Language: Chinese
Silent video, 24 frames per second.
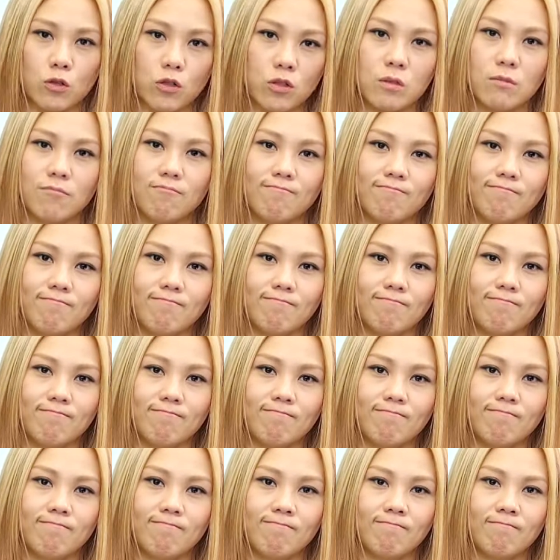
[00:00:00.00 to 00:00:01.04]
时，
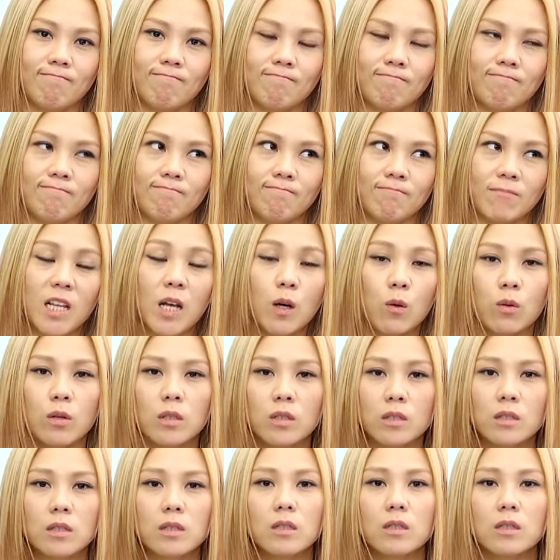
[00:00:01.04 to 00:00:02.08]
我已
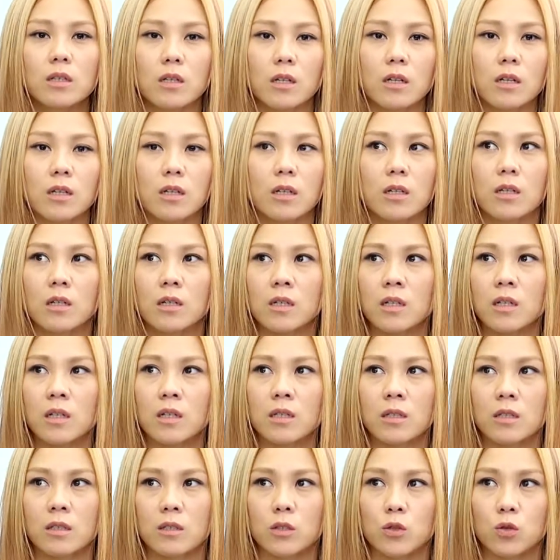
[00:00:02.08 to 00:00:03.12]
经呃
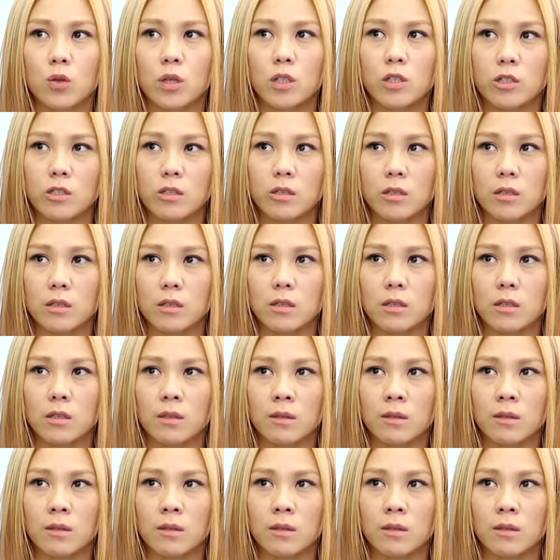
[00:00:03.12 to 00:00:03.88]
算是